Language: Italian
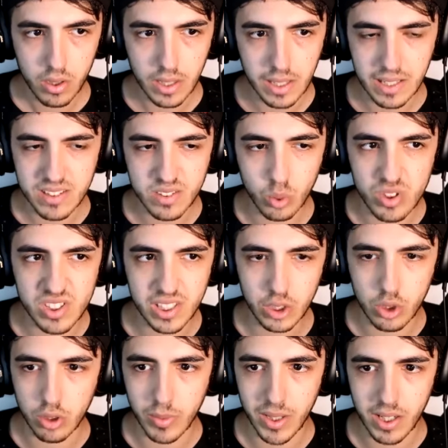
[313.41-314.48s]
Ragazzo,
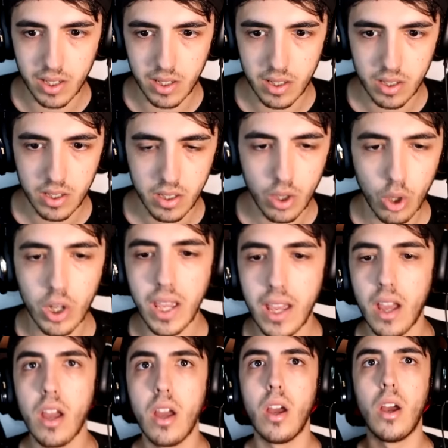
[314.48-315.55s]
zitto, ma...
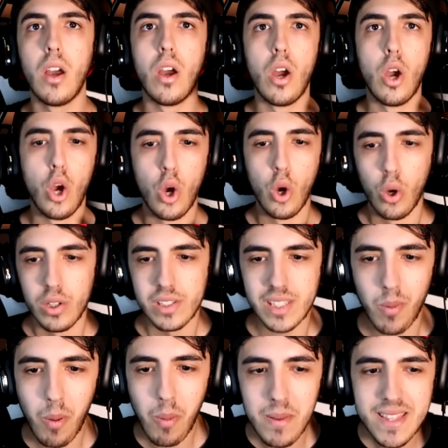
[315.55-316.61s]
Ok.
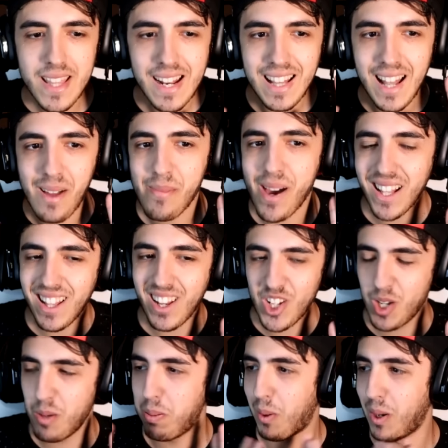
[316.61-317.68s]
Stiamo per vendere la
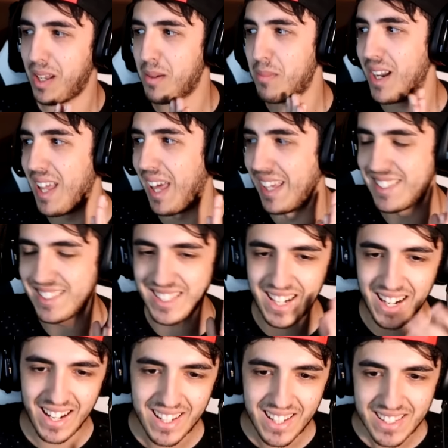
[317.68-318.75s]
mothership con la
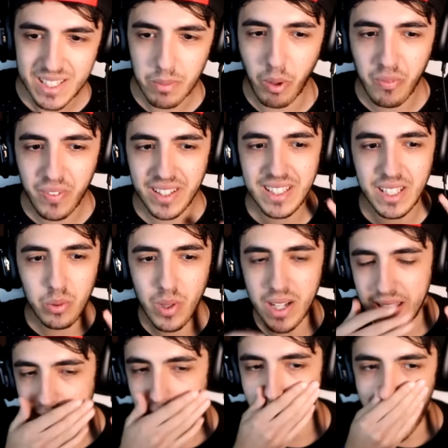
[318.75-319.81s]
balestra. Siamo
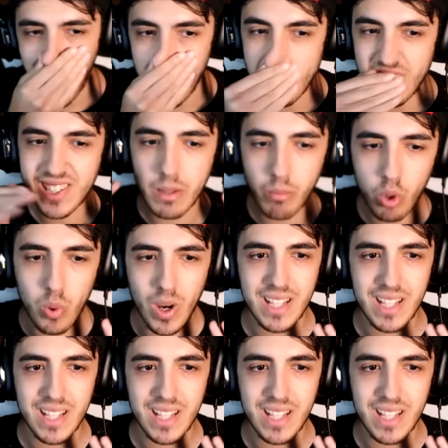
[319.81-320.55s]
22-3 e ci siamo